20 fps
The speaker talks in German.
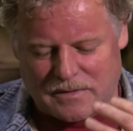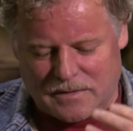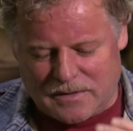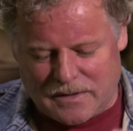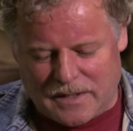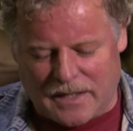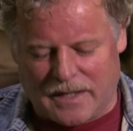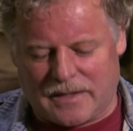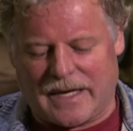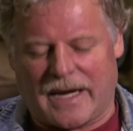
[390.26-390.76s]

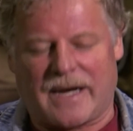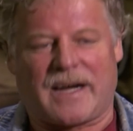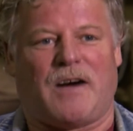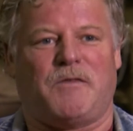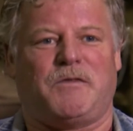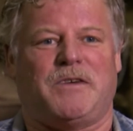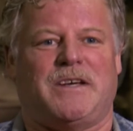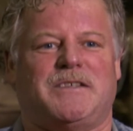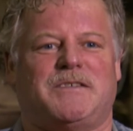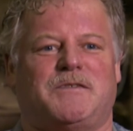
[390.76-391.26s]
die, der
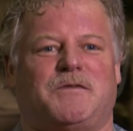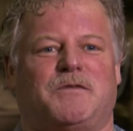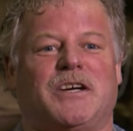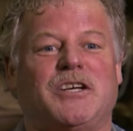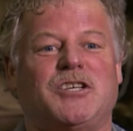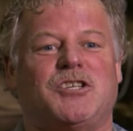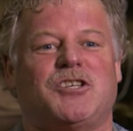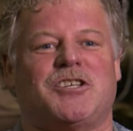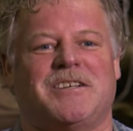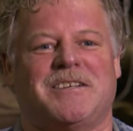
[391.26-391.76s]
Kaffee ist
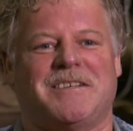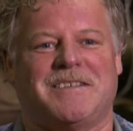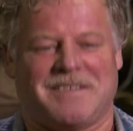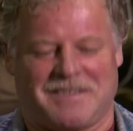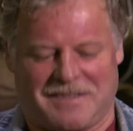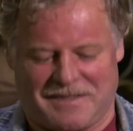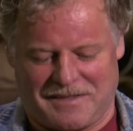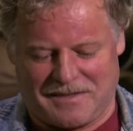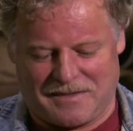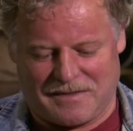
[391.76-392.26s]
frisch.
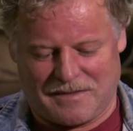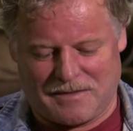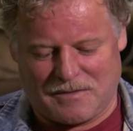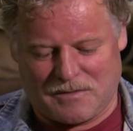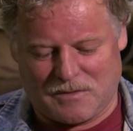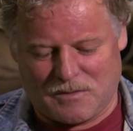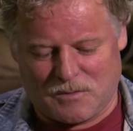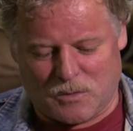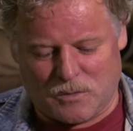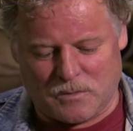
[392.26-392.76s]

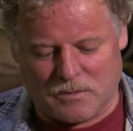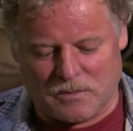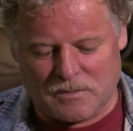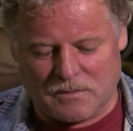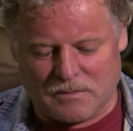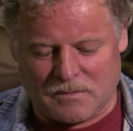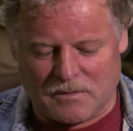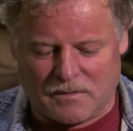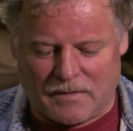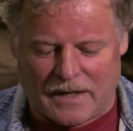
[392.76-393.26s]
Und
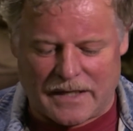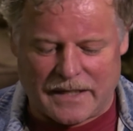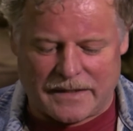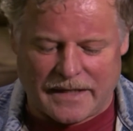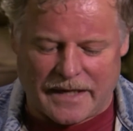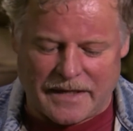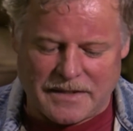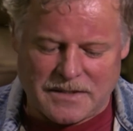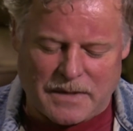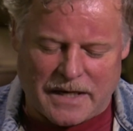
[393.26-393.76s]
ein
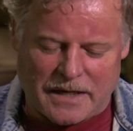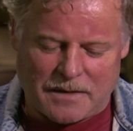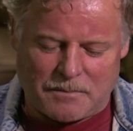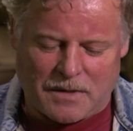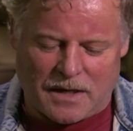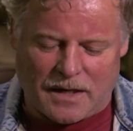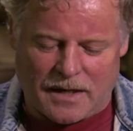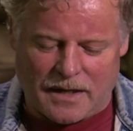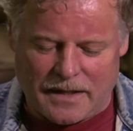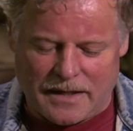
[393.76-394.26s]

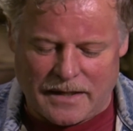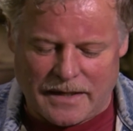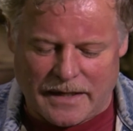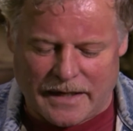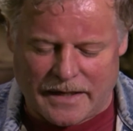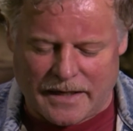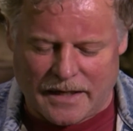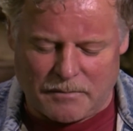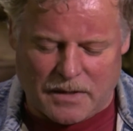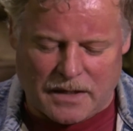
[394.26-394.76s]
Qualitätsmerkmal
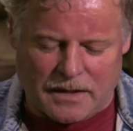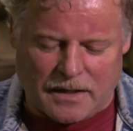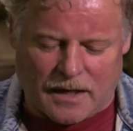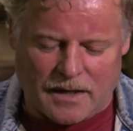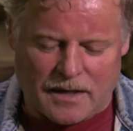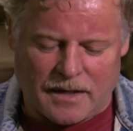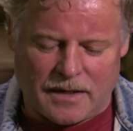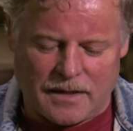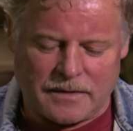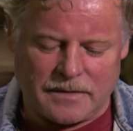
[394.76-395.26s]
erkennt man
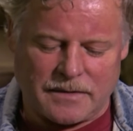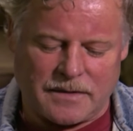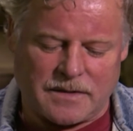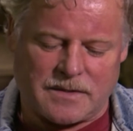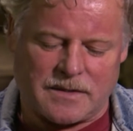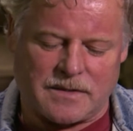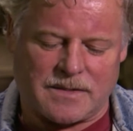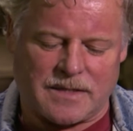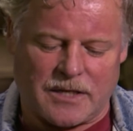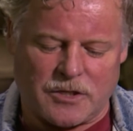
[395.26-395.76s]
daran, die
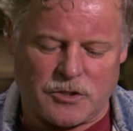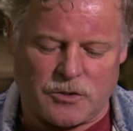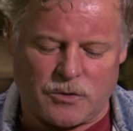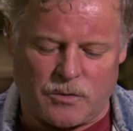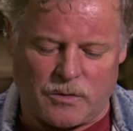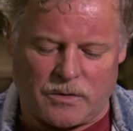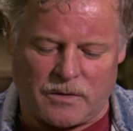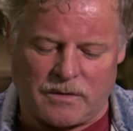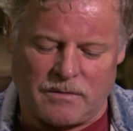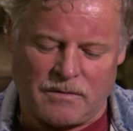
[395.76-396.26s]
sind sehr schön